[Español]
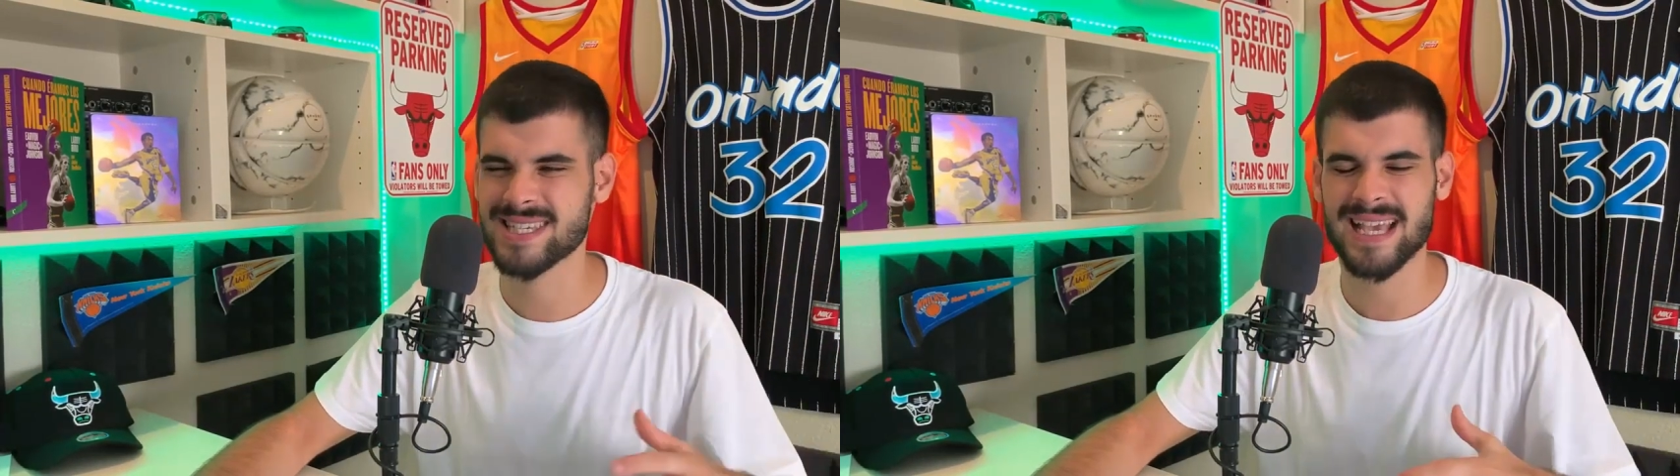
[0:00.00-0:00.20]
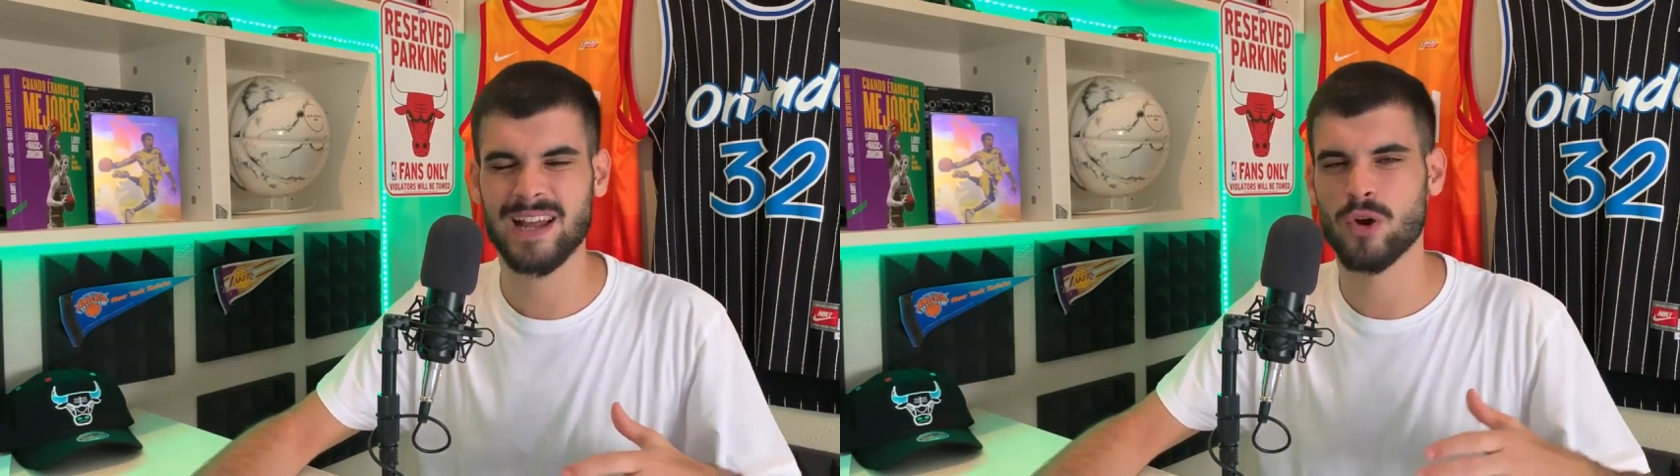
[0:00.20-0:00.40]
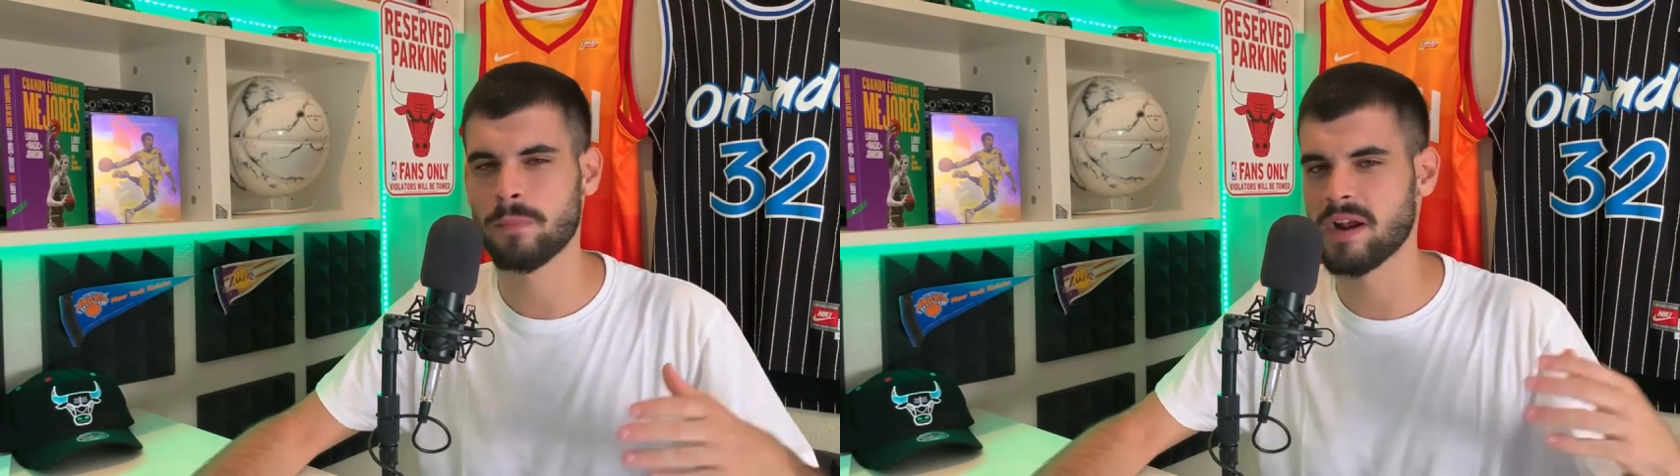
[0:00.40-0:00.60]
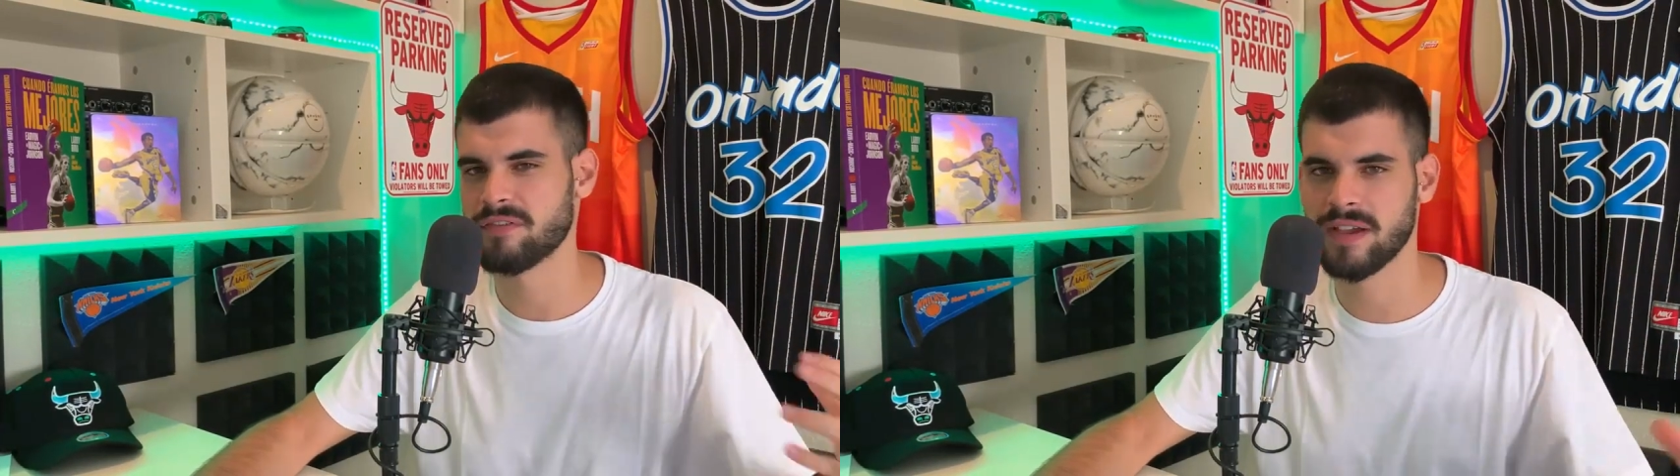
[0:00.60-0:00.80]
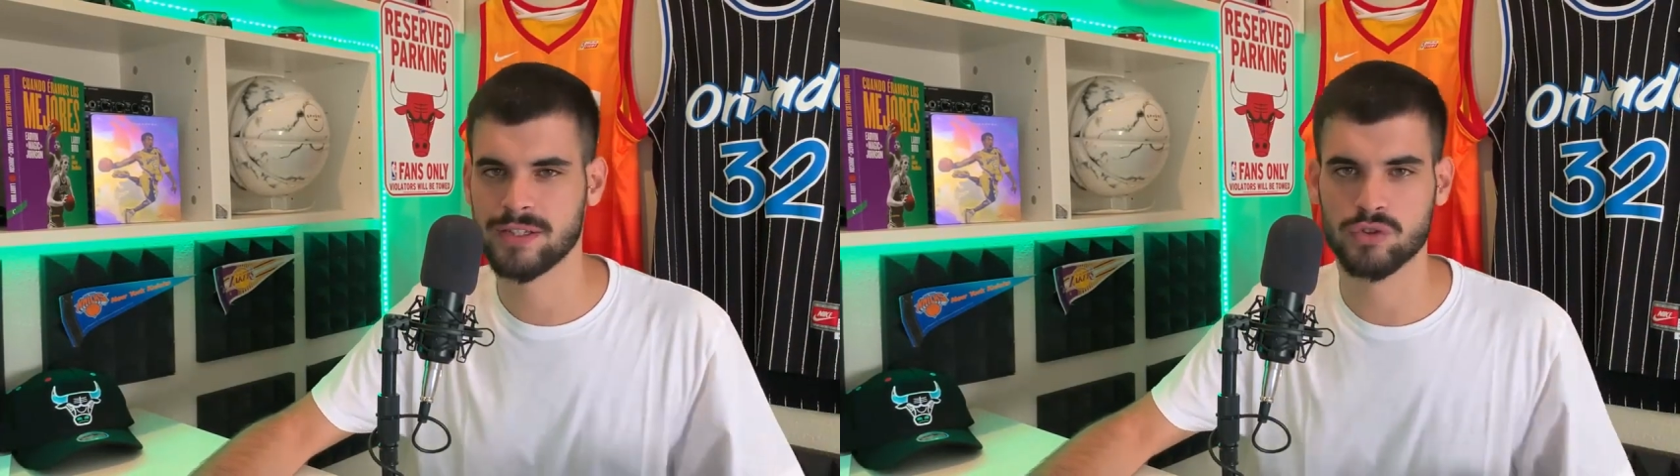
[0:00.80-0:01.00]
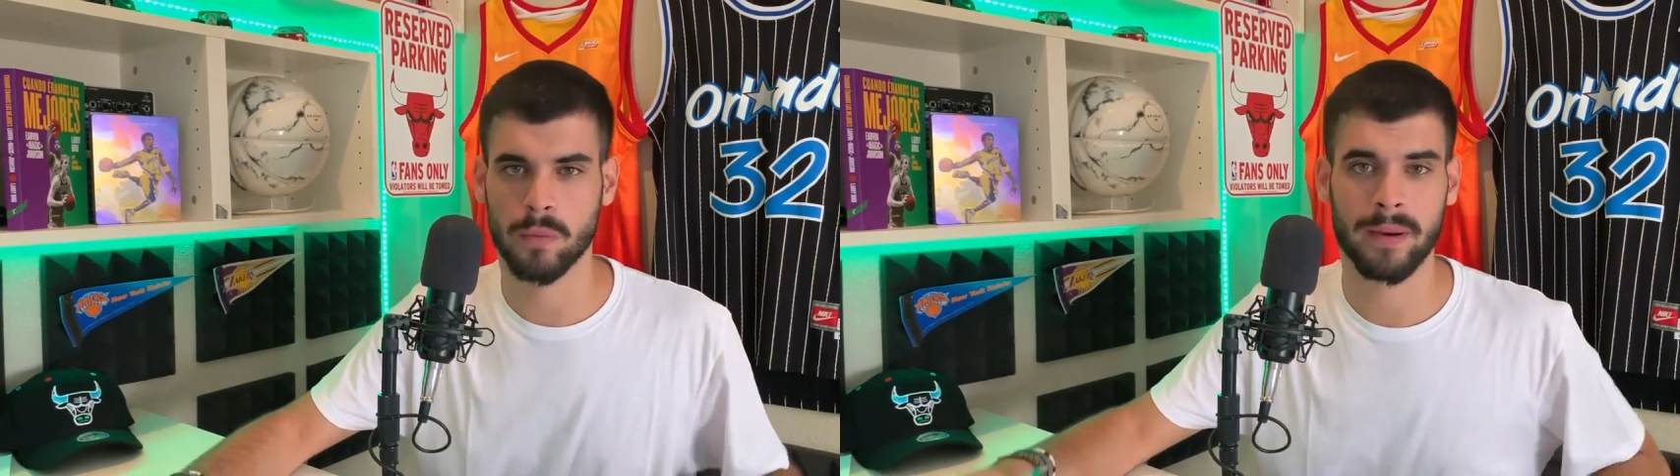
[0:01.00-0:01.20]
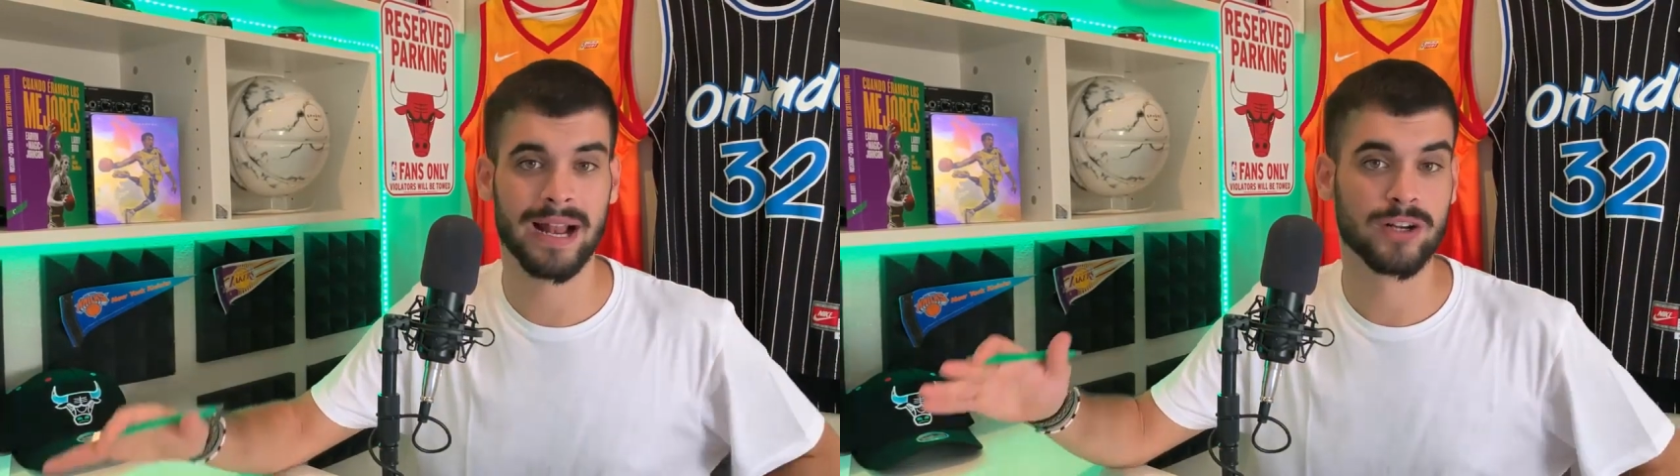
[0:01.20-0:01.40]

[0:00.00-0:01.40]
sano, perfecto para